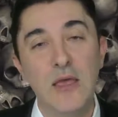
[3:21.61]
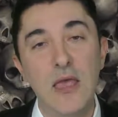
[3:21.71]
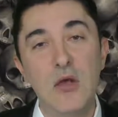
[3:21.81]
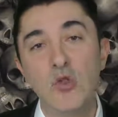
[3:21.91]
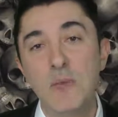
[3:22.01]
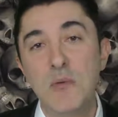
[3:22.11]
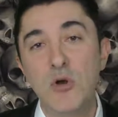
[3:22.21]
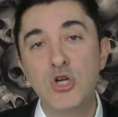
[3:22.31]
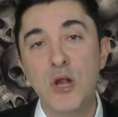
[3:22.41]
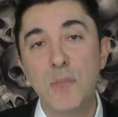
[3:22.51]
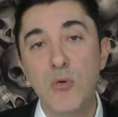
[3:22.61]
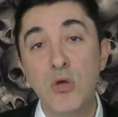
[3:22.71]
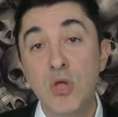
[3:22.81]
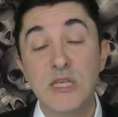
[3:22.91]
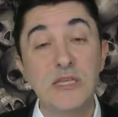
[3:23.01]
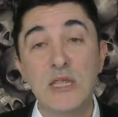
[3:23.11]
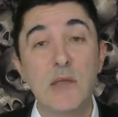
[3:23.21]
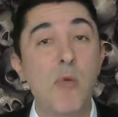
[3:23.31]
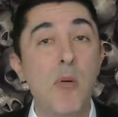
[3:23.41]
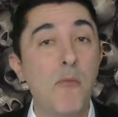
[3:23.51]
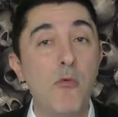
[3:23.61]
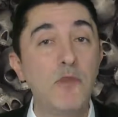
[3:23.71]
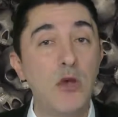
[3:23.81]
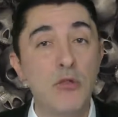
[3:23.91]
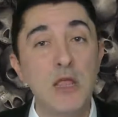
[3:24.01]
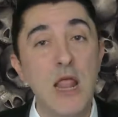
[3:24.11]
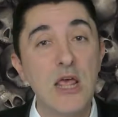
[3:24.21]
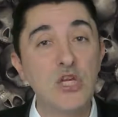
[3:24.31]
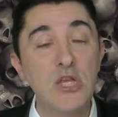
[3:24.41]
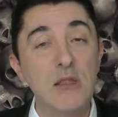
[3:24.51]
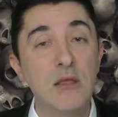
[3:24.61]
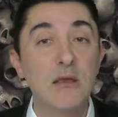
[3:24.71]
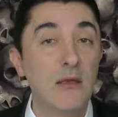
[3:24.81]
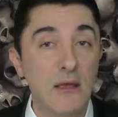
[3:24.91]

économiquement le Japon, c'est certainement pas pour venir en aide à la Chine,